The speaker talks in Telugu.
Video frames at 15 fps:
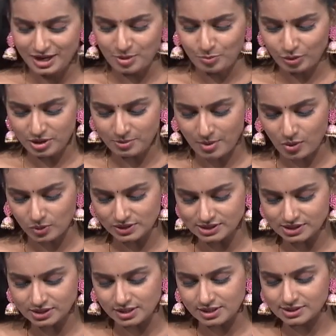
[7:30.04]
ఇప్పుడు ఈ
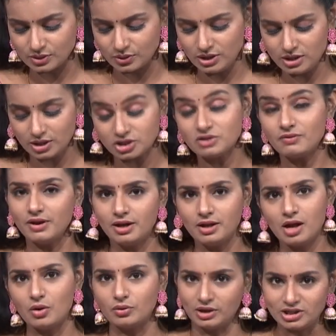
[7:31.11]
మౌల్స్ని తీసుకొని ఇది కొంచెం
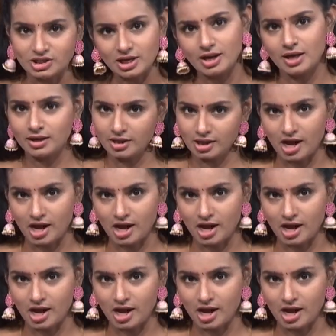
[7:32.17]
వేడిగా ఉంటే చల్లారింది